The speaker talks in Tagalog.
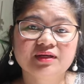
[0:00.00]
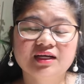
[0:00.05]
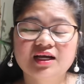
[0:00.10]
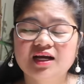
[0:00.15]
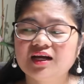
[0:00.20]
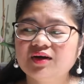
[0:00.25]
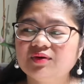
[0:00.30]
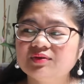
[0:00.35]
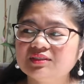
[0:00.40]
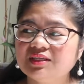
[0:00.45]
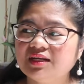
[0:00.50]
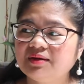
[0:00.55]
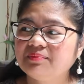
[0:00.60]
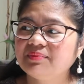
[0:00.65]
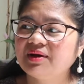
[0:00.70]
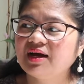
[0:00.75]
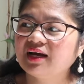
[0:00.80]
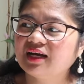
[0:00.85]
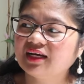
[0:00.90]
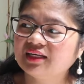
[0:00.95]
magagawin
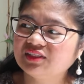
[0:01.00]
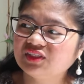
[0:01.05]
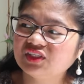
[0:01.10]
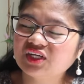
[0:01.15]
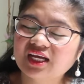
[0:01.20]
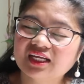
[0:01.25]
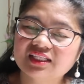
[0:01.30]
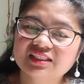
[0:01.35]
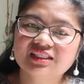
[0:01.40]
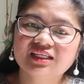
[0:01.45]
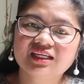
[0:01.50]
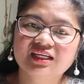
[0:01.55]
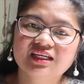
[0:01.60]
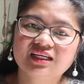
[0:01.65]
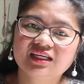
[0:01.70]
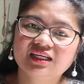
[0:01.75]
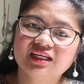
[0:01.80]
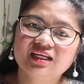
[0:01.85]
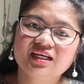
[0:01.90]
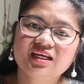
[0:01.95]
silang bagay dyan
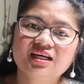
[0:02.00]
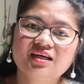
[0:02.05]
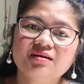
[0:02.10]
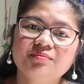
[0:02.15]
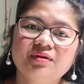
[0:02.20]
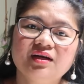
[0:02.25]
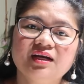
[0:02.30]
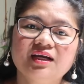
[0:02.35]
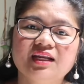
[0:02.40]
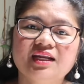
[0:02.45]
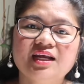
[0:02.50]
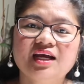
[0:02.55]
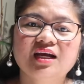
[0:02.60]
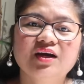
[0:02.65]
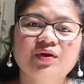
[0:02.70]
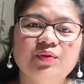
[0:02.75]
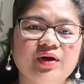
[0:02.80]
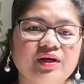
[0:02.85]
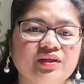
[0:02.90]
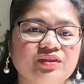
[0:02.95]
sa mga
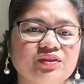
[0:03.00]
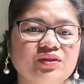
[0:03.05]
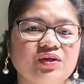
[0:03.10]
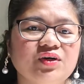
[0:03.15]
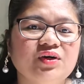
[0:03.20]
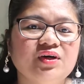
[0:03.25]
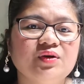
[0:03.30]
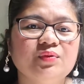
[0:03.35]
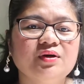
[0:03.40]
ginagawa nyo.